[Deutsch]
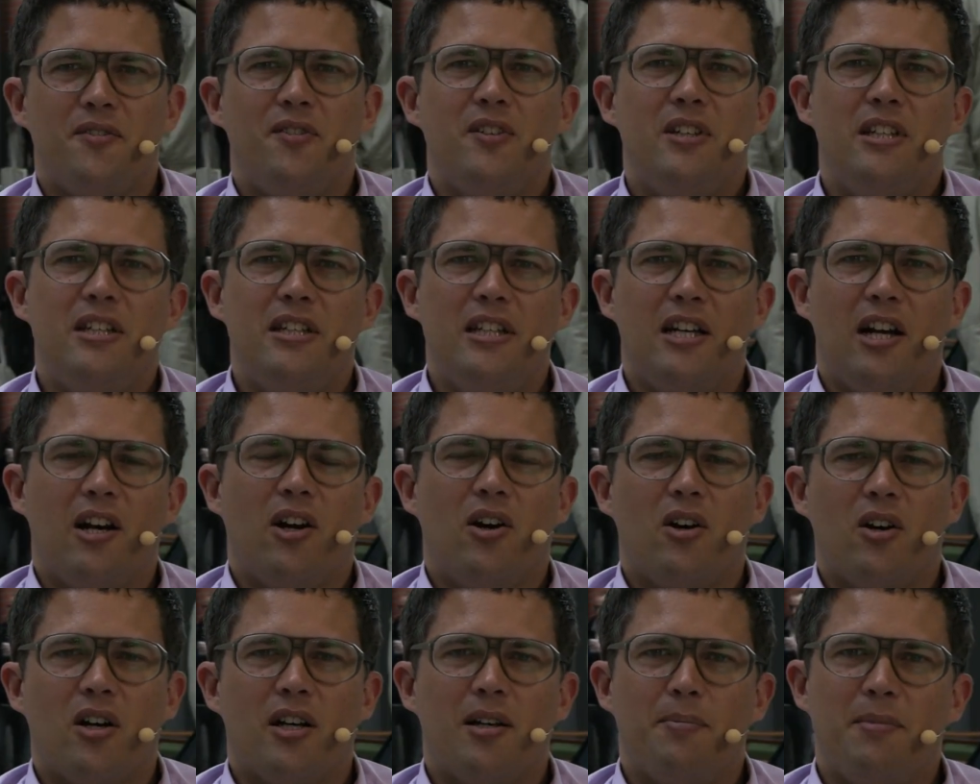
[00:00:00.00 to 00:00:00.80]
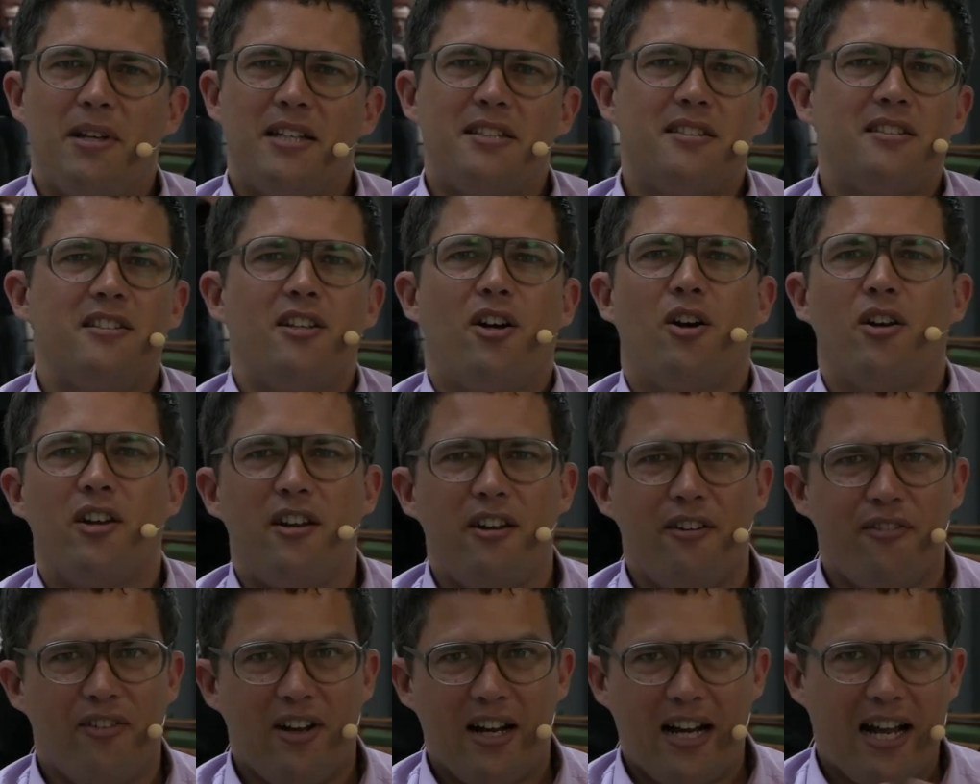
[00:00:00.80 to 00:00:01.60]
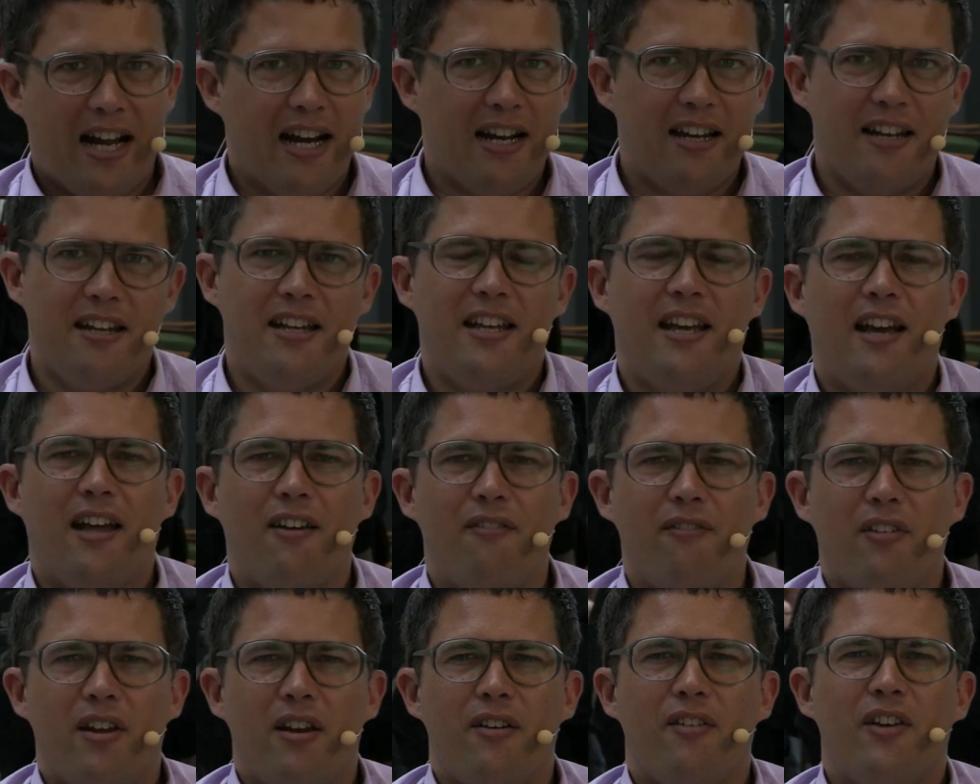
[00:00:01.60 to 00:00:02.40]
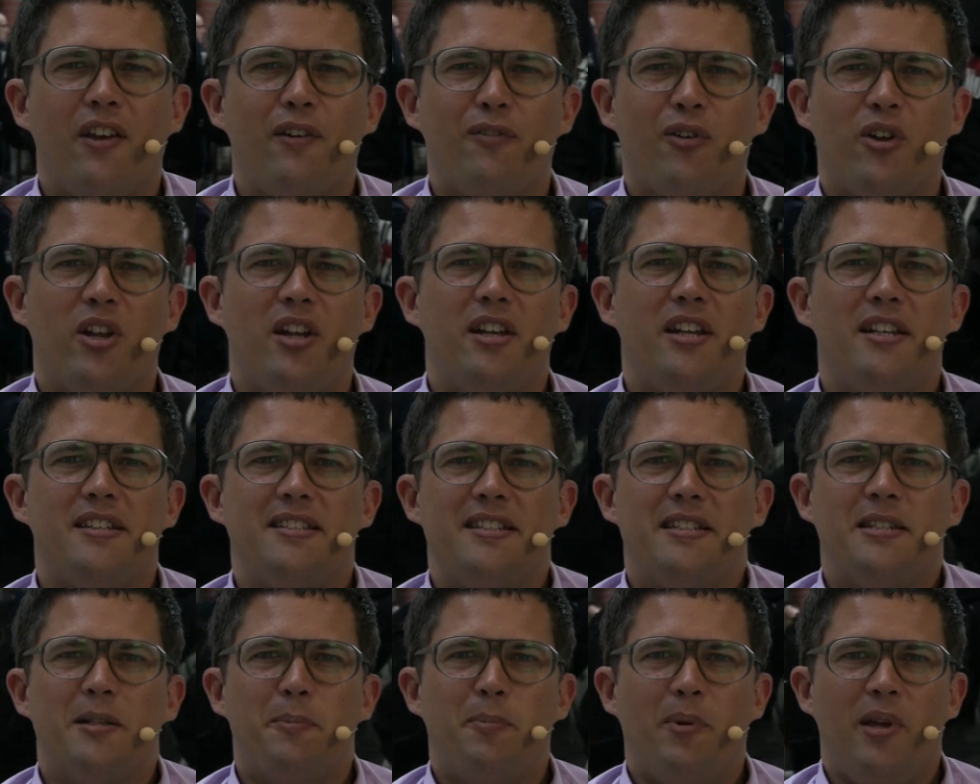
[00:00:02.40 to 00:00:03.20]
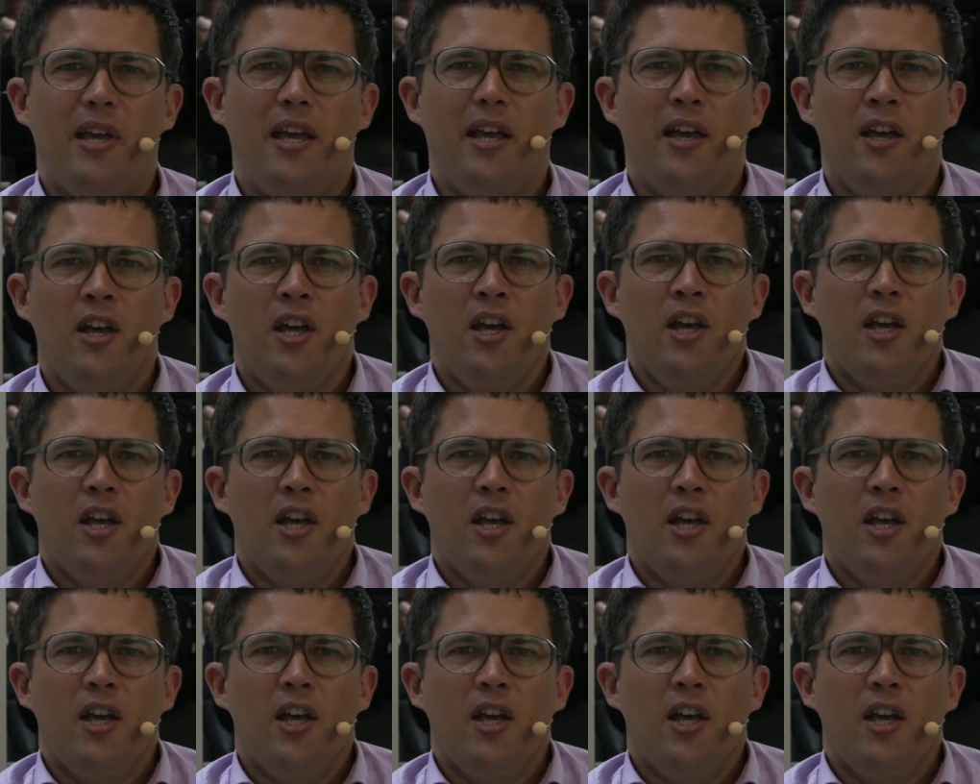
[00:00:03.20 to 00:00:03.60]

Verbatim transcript: Äh, wie auch im letzten Jahr und in den vergangenen Jahren werden wir von der DCTP